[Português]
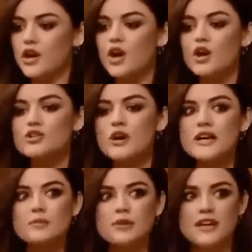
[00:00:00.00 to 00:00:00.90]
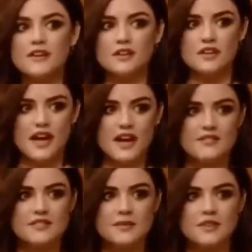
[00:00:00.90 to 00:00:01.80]
Eu nunca estudei no meu
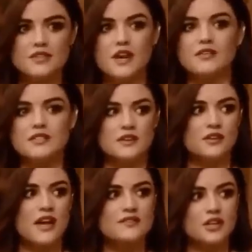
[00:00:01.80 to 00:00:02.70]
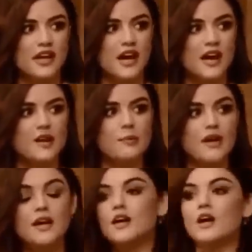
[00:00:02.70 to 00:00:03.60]
ensino médio alguma coisa assim, essas
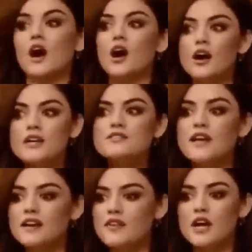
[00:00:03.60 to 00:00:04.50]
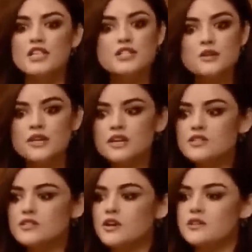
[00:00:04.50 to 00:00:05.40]
coisas loucas, porque o professor não
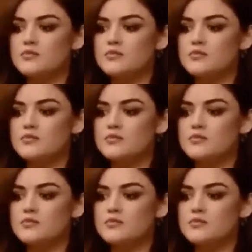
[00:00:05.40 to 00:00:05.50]
dá isso.